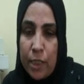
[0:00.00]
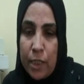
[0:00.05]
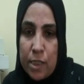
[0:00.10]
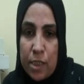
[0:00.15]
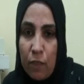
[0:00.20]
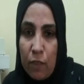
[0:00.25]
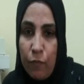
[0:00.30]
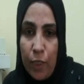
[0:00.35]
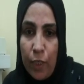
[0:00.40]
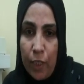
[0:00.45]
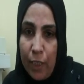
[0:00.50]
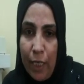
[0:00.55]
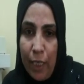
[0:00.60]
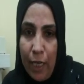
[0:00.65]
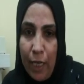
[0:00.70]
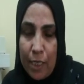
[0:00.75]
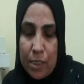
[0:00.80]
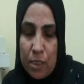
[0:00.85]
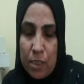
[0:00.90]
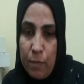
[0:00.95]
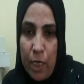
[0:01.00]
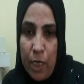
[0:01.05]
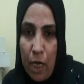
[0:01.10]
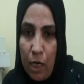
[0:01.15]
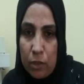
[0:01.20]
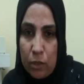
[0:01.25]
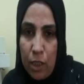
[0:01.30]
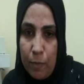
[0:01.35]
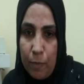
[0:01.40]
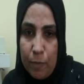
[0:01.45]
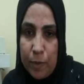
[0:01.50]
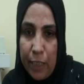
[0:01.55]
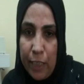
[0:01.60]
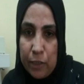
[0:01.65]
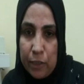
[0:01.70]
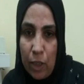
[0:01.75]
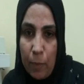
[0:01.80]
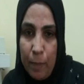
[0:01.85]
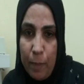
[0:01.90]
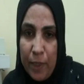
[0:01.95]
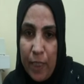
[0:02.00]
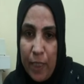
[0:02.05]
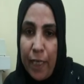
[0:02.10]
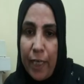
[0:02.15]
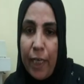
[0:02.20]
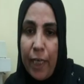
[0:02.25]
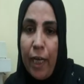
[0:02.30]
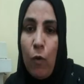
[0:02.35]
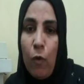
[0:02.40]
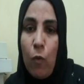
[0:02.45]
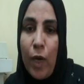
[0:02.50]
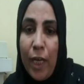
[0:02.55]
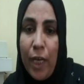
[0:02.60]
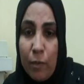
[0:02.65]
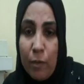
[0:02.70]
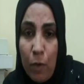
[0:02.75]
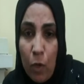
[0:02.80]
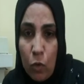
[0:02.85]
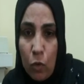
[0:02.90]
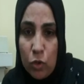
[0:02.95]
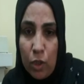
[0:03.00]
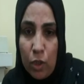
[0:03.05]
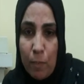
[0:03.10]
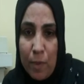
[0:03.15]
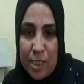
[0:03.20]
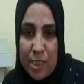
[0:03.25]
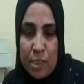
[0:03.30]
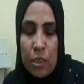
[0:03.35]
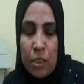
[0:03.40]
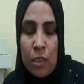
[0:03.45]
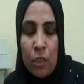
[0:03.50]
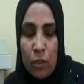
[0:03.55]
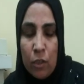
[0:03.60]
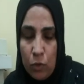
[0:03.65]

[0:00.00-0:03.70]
يعني استغفر الله العظيم هي اقدار بتاعت ربنا لكن لو كان موجود المصري